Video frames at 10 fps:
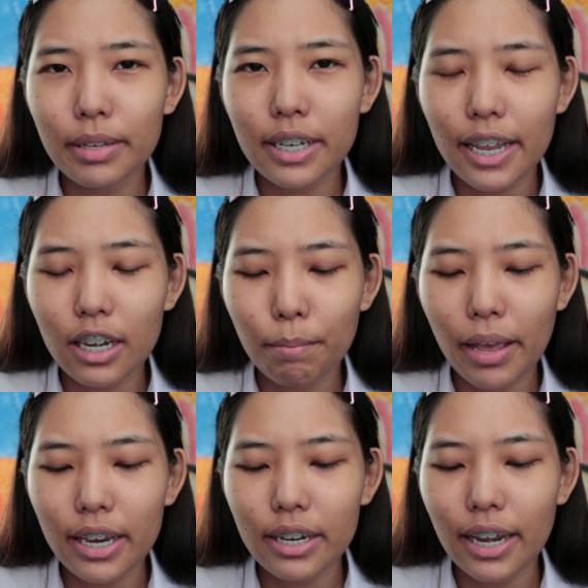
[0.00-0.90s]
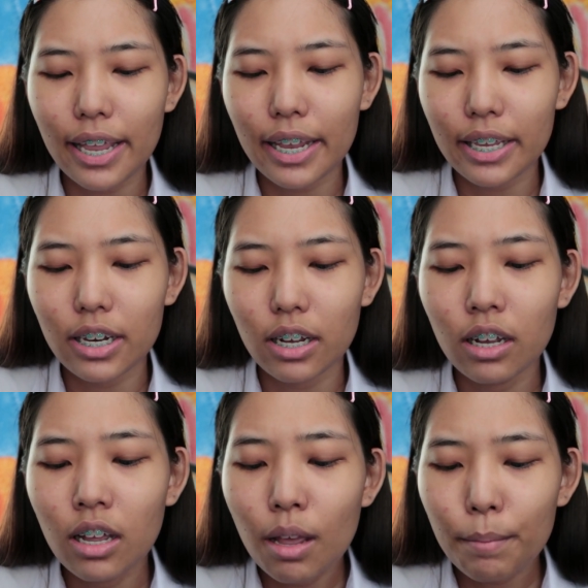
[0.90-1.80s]
อมาใช้ดีไหมหรืออะไรอย่างนี้เนอะ
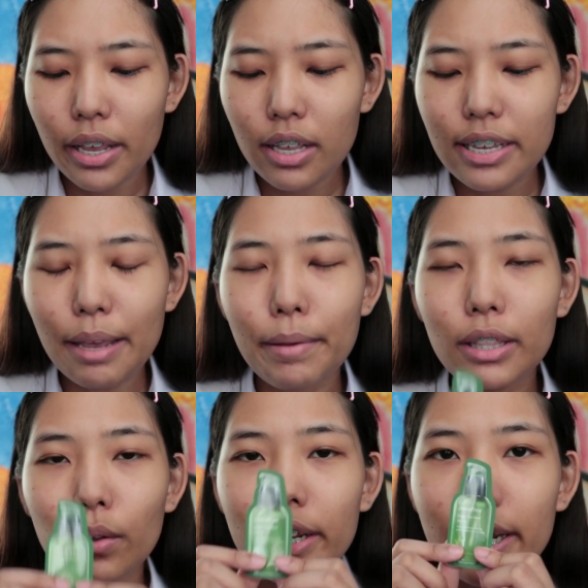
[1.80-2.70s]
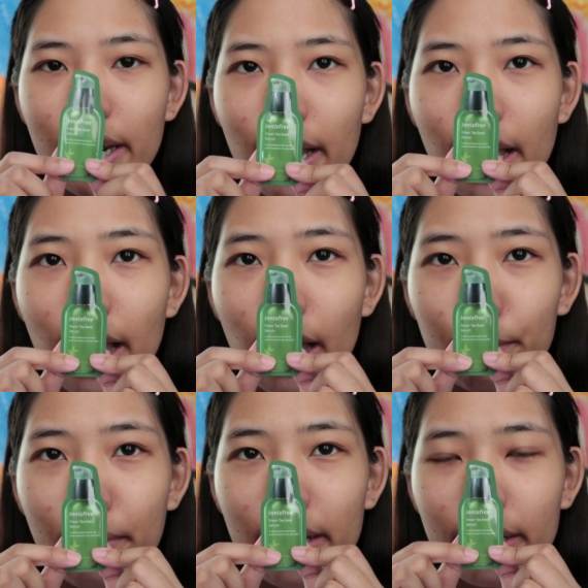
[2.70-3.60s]
พี่ก็ใช้เป็นตัวนี้นะคะ
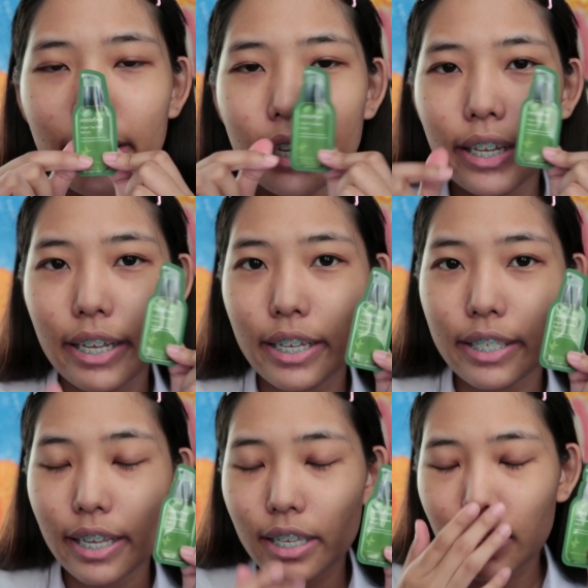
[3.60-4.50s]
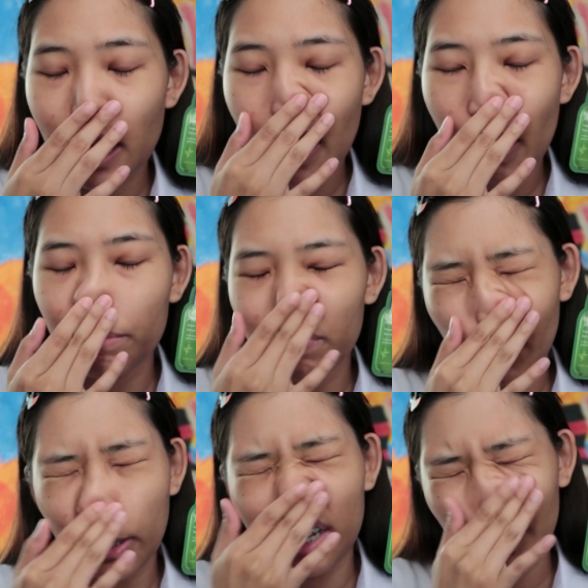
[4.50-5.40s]
เป็นกินทีเซรั่ม
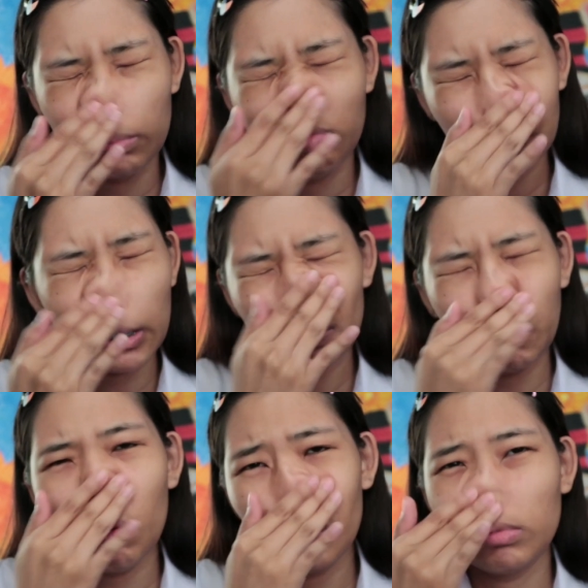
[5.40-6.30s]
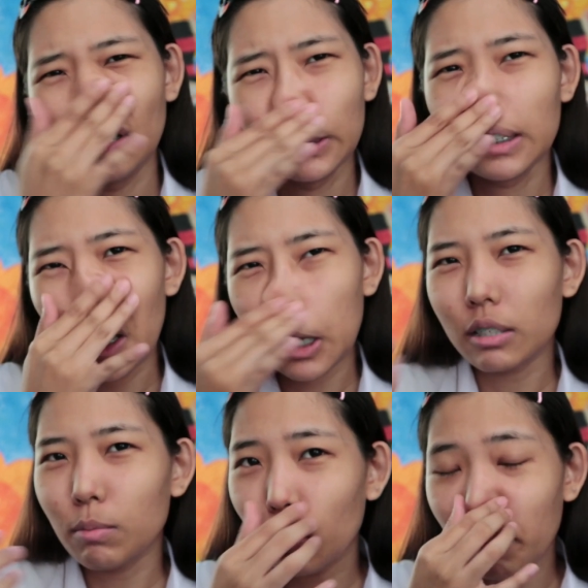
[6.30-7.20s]
โอ้ยขนจมู
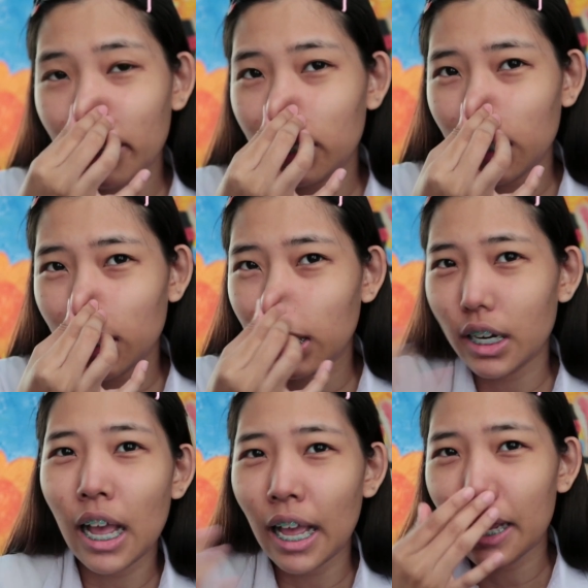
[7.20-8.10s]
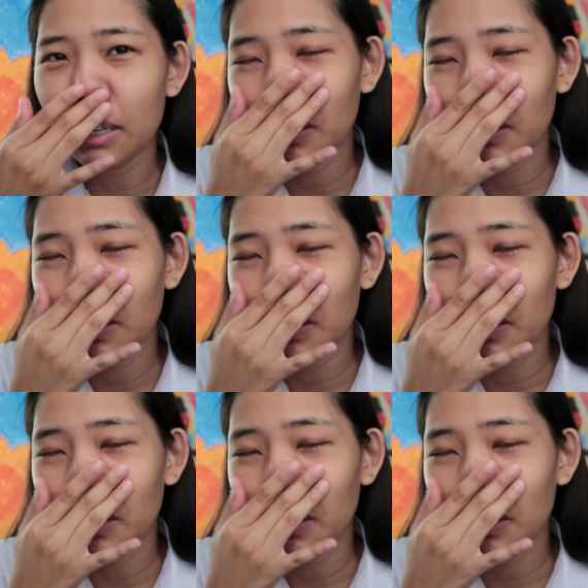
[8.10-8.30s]
กมัดชีนะคะ